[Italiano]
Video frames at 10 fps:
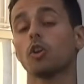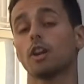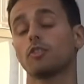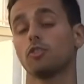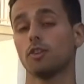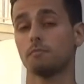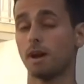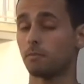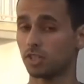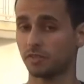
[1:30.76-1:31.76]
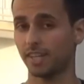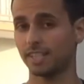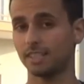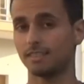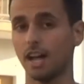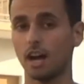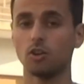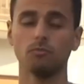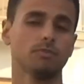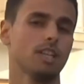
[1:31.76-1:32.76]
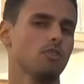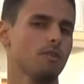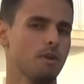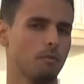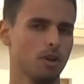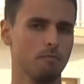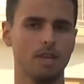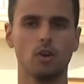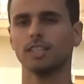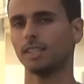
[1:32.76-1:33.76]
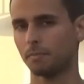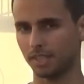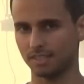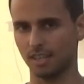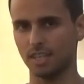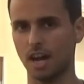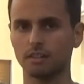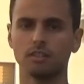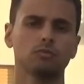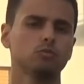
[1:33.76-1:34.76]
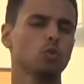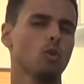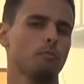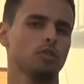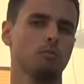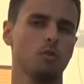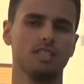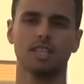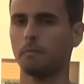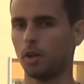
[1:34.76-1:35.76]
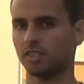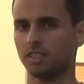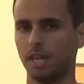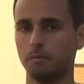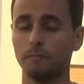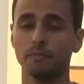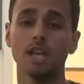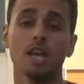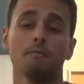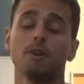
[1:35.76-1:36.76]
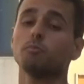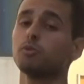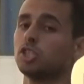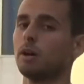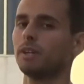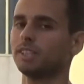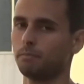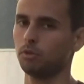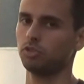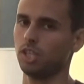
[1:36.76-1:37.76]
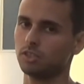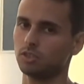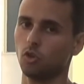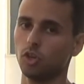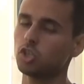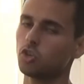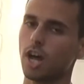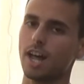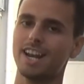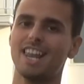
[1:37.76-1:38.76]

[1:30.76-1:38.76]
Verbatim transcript: Ora noi non abbiamo le sfere del drago e non abbiamo nemmeno la tempra di Saiyan, dunque possiamo essere meno estremi, ma non possiamo al tempo stesso ignorare